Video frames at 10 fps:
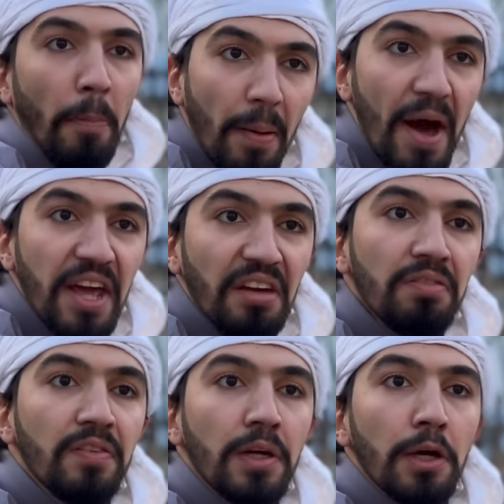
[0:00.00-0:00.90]
ما بعرف
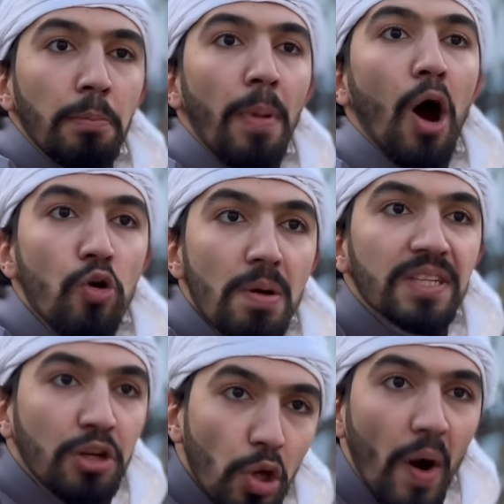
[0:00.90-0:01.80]
معقول انا
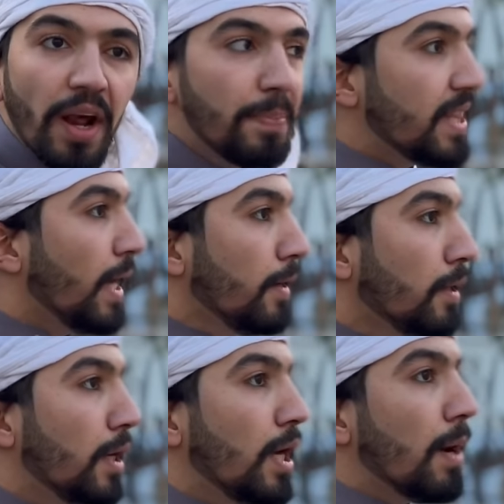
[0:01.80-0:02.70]
سكتها وهرب منها؟
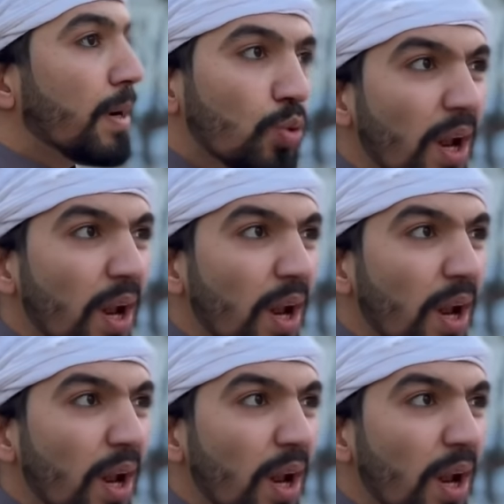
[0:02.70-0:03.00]
بس ولا